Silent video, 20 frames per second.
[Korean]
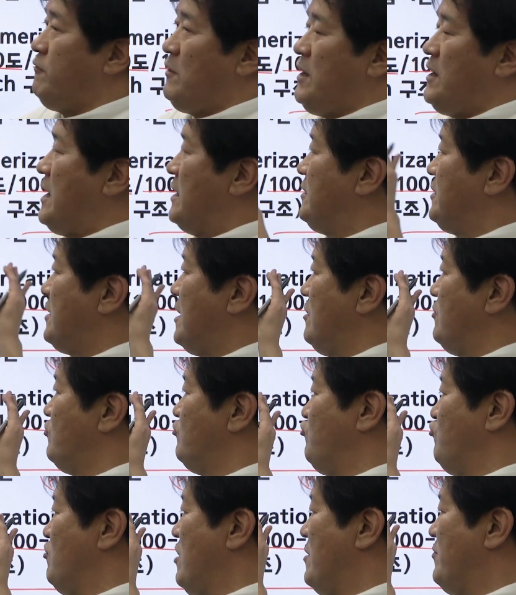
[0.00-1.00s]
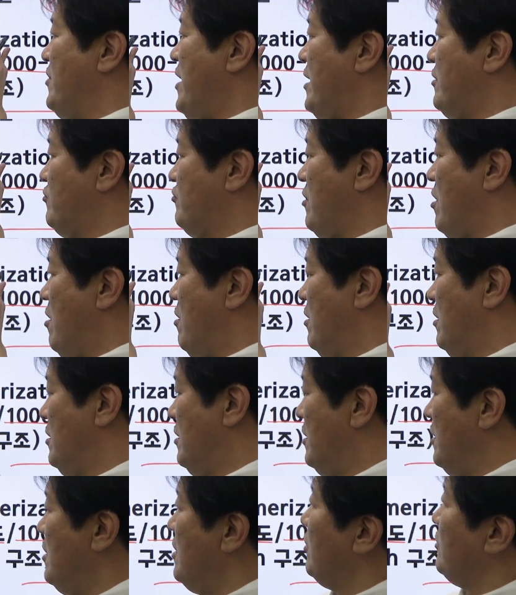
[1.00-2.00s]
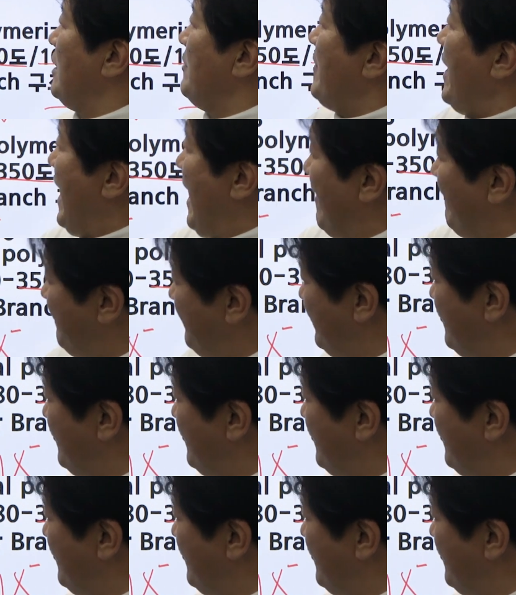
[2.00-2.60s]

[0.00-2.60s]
프리 라디칼로 중합을 했고요. 그다음에 a